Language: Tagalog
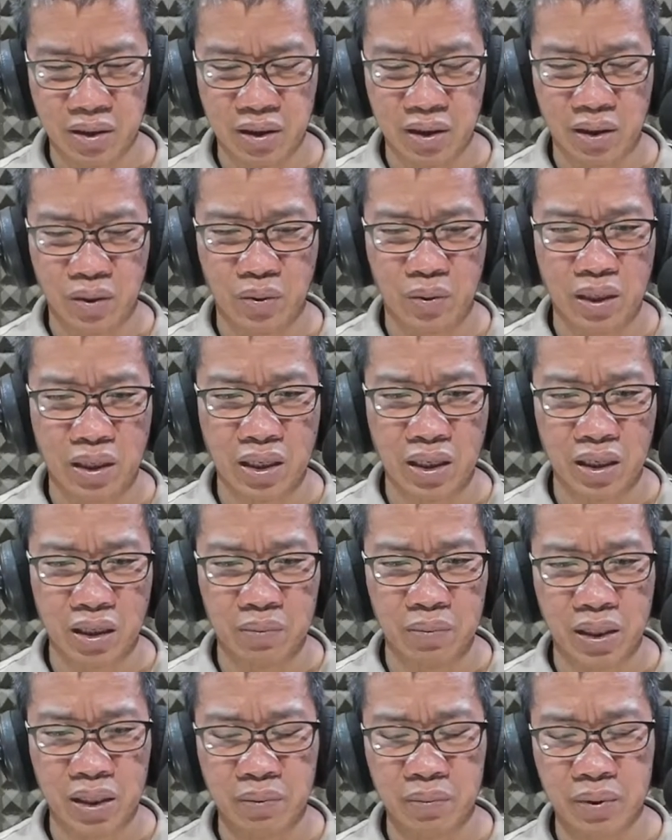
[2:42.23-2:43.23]
Walang
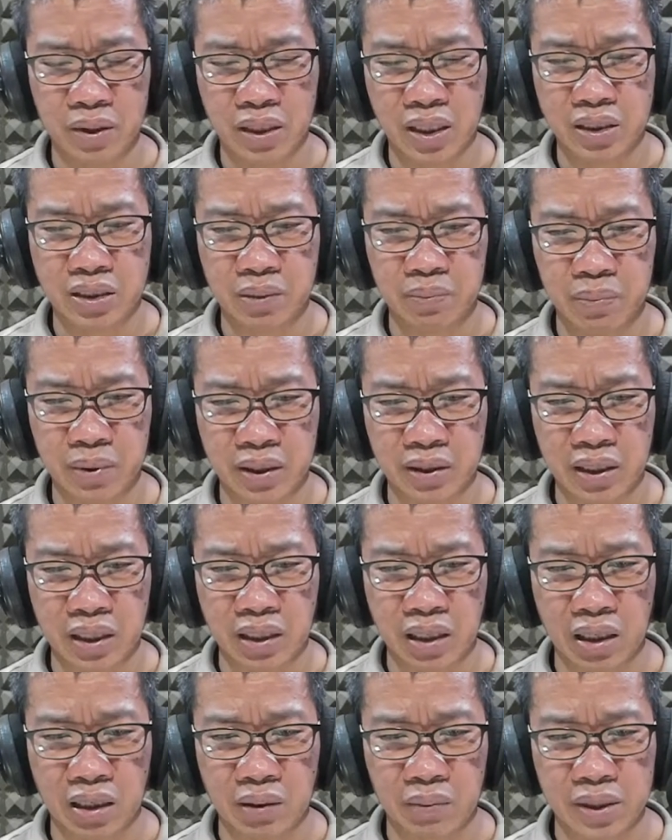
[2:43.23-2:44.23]
ibang ebidensya pang
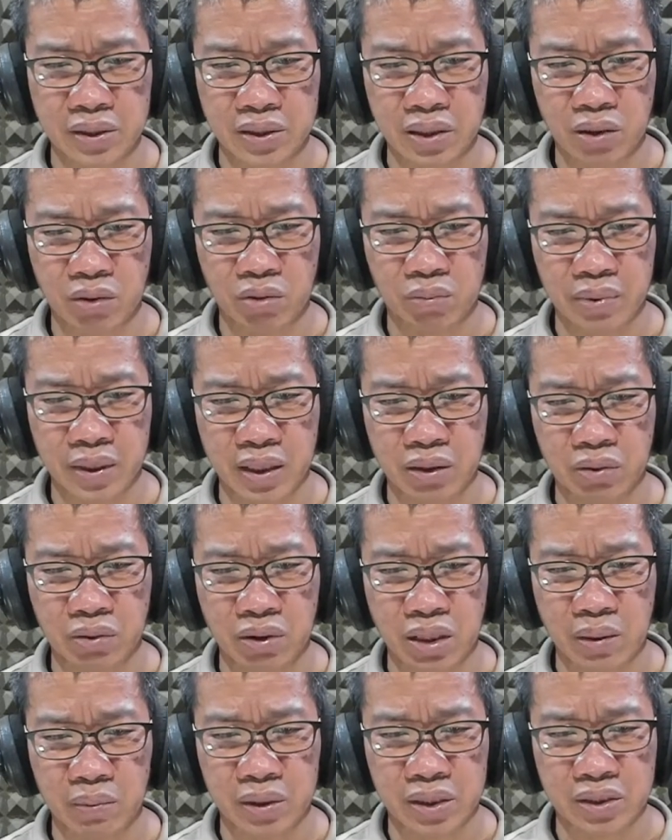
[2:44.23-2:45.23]
nailalabas ang gobyerno
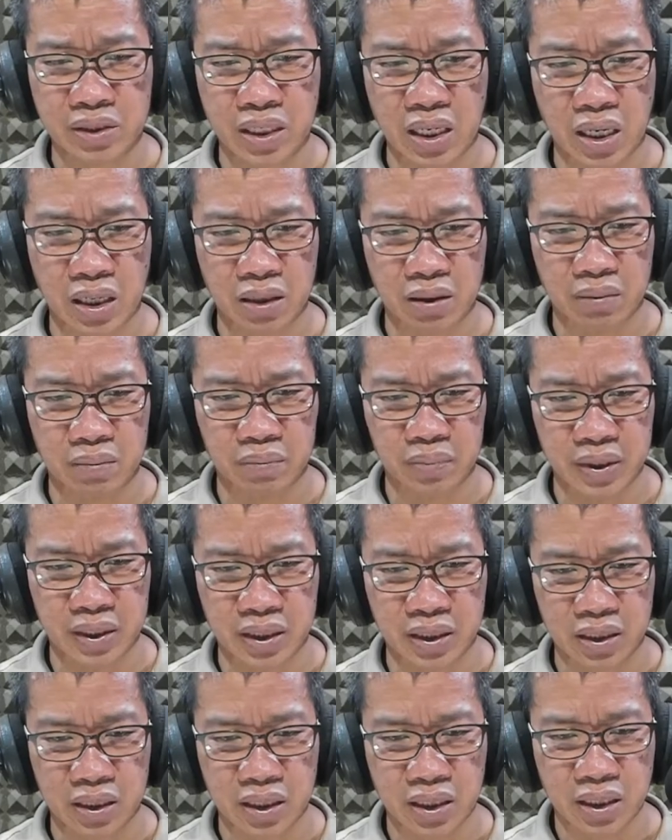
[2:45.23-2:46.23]
laban sa
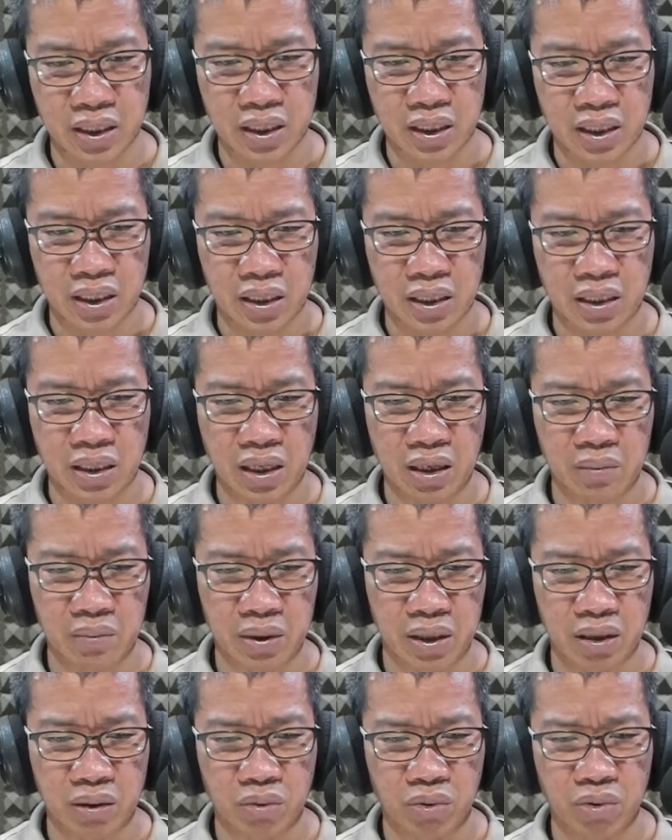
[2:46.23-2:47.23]
RMP. Ilang
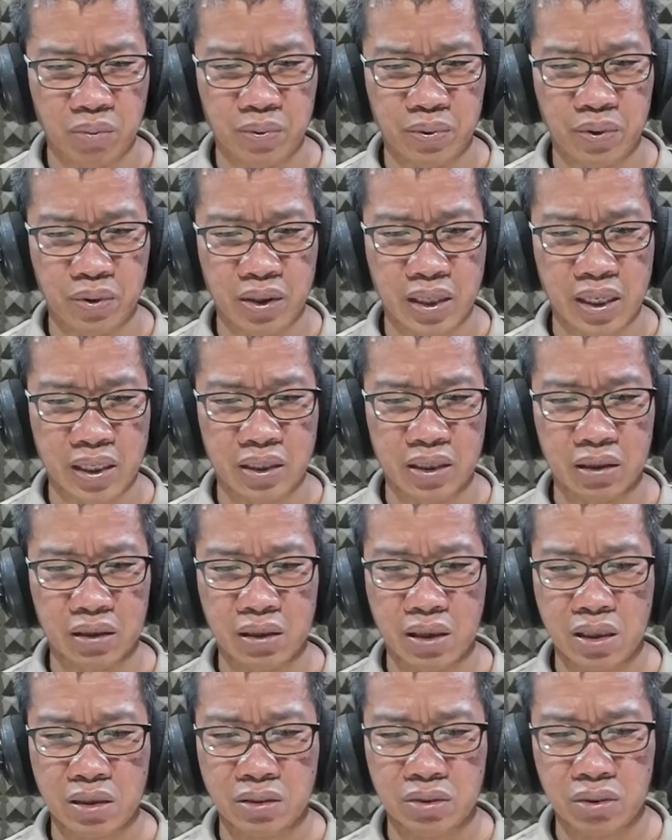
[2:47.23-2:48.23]
mga grupo gaya ng
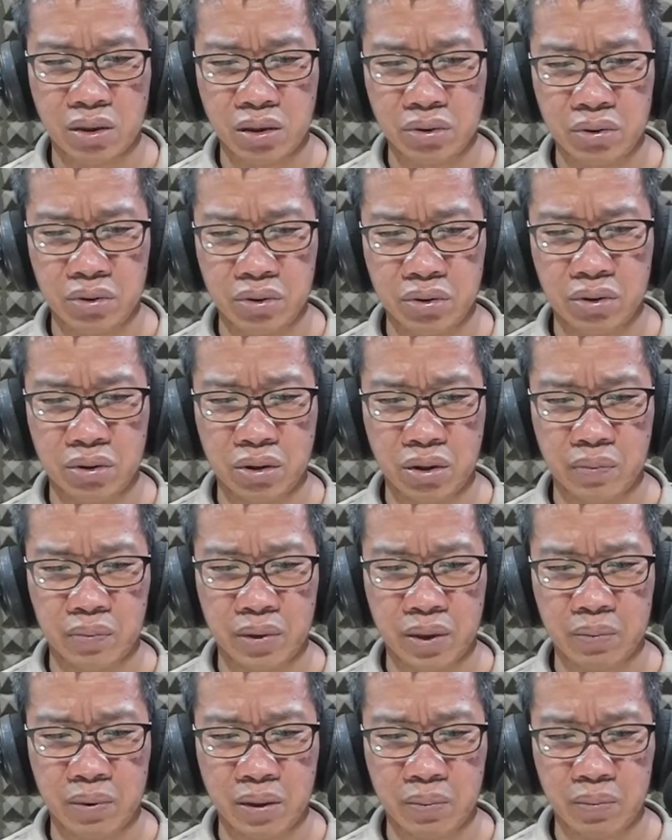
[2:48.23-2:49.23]
National Union of
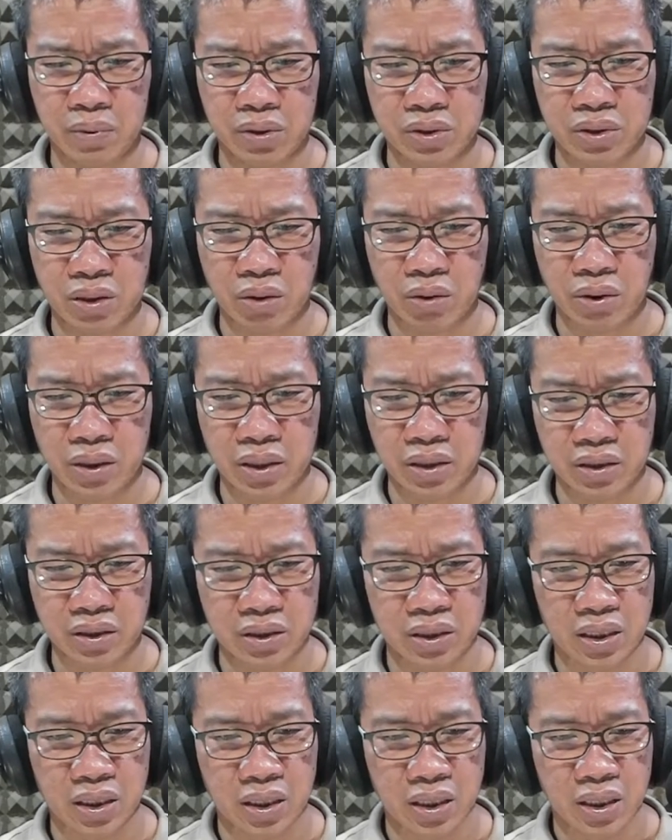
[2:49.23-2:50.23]
the People's
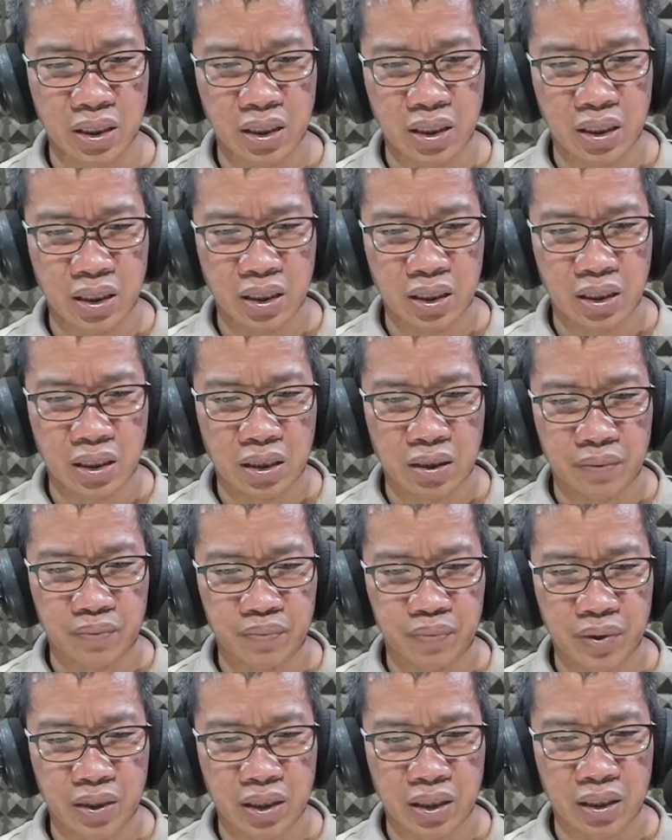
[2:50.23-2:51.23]
Lawyers
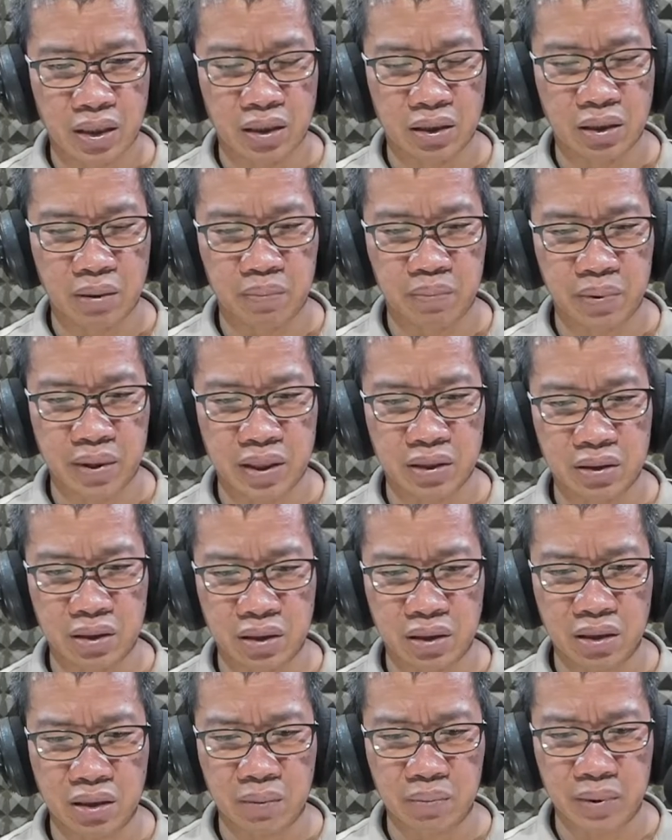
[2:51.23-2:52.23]
ay nagpag na
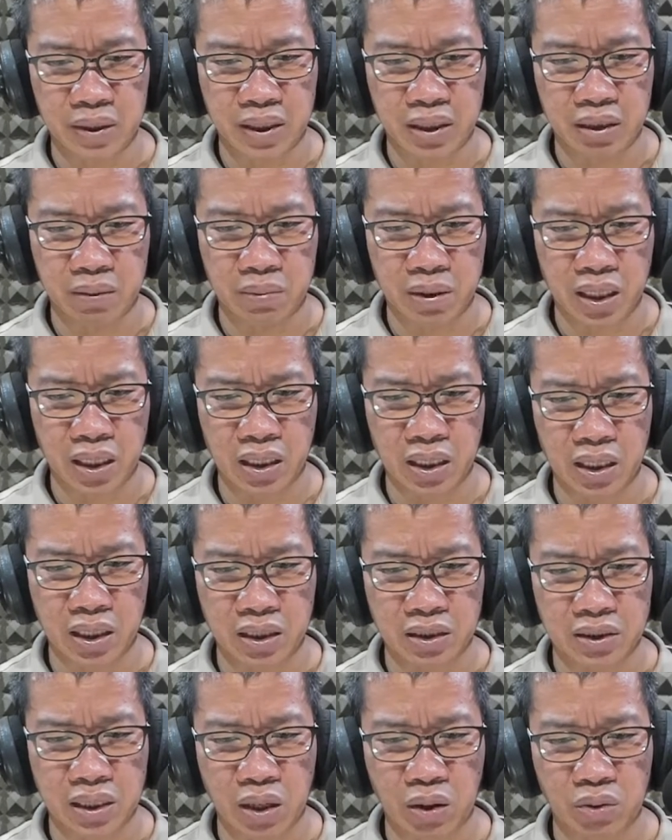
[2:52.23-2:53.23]
rin ng
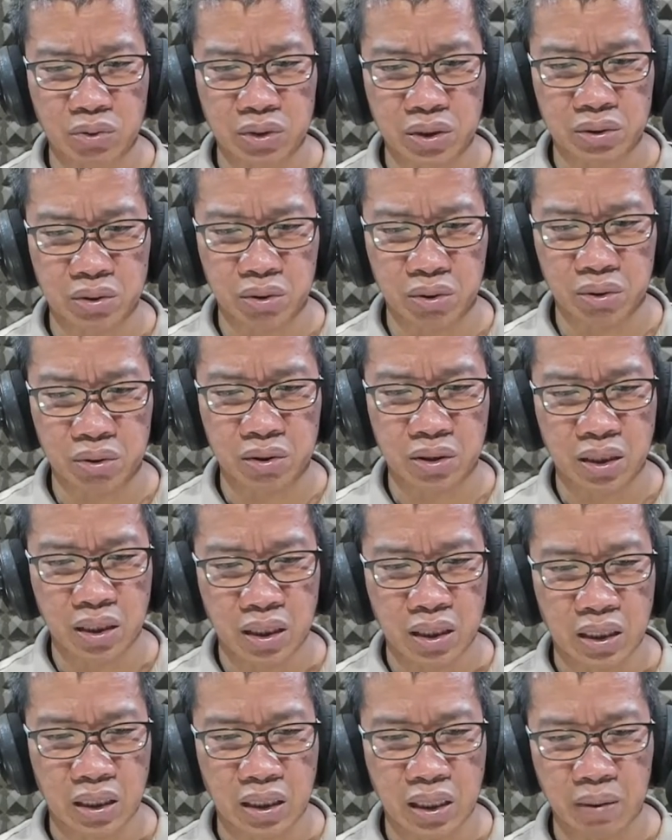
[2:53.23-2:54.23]
pagkabahala sa akusasyon
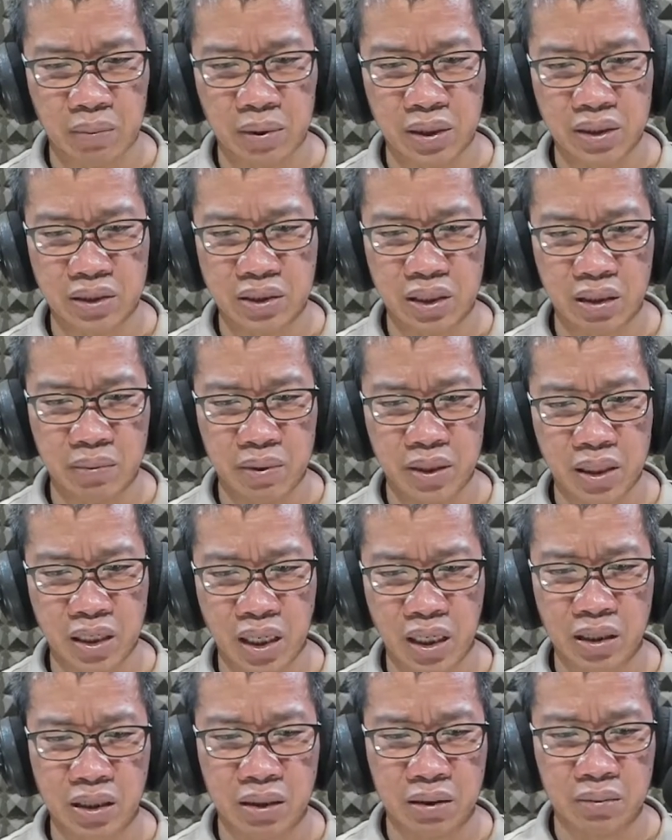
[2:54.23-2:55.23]
laban sa labing
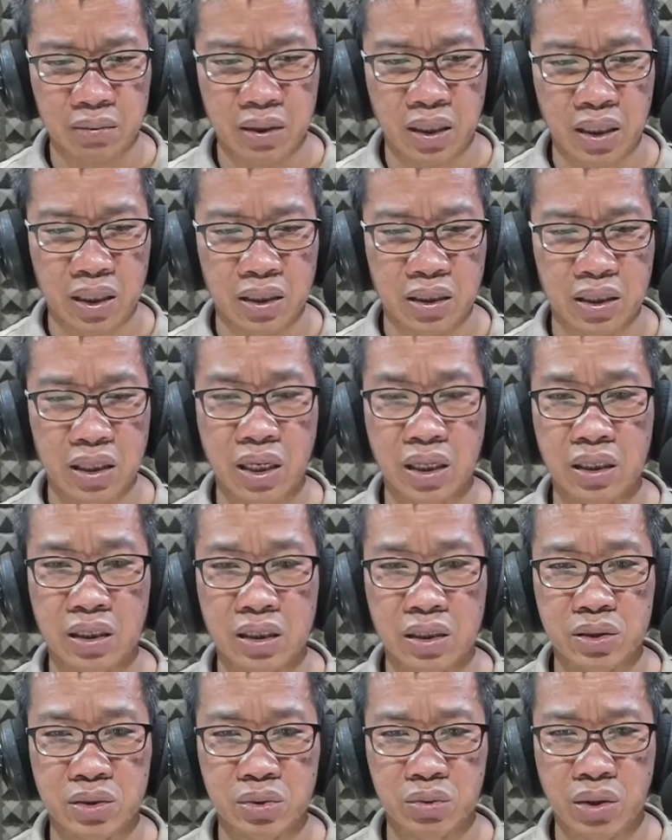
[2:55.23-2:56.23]
anim na
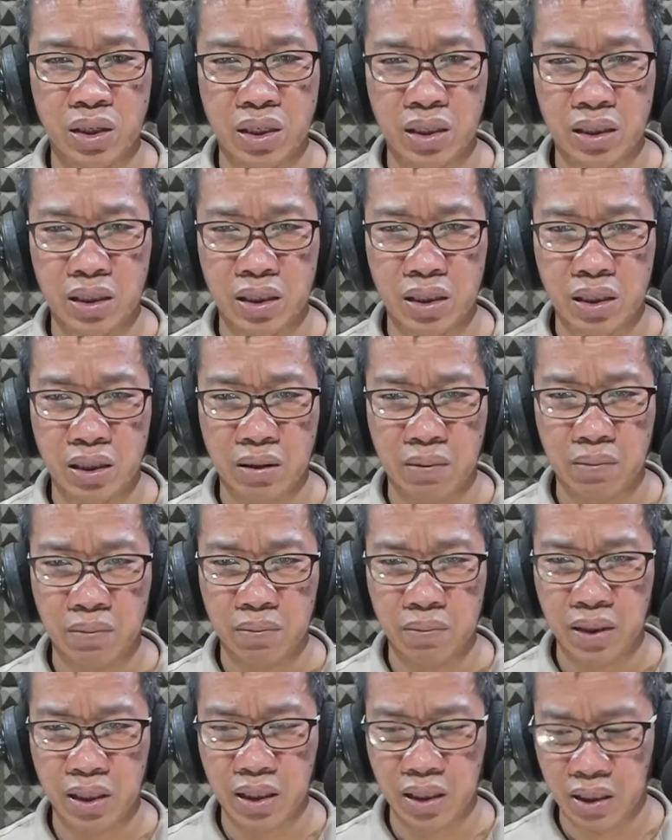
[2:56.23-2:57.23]
kinasuhang
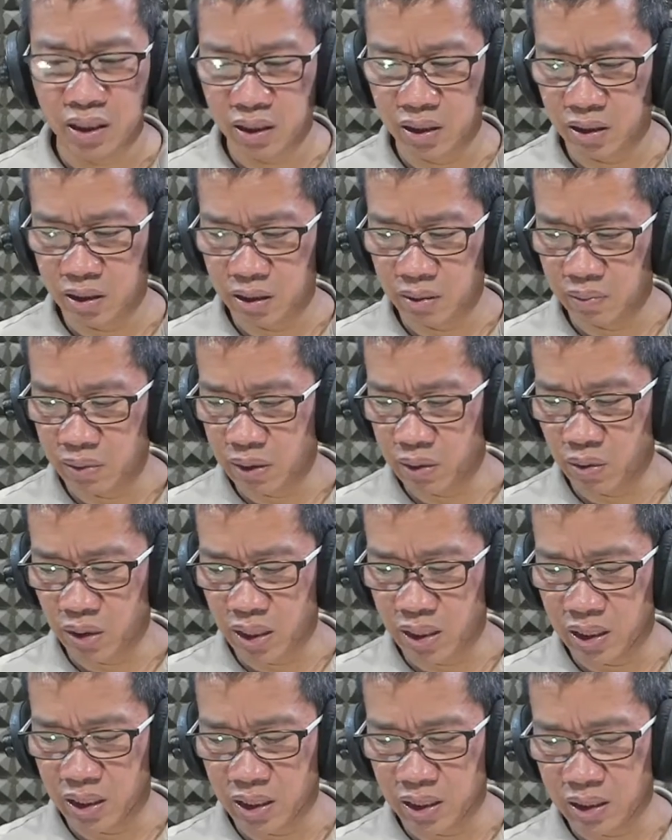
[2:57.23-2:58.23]
mga
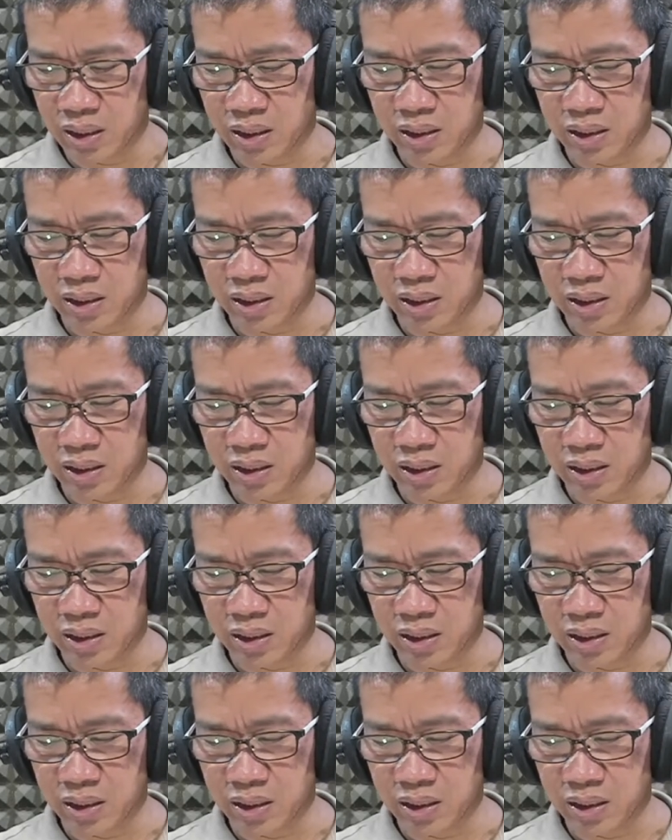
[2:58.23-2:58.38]
individual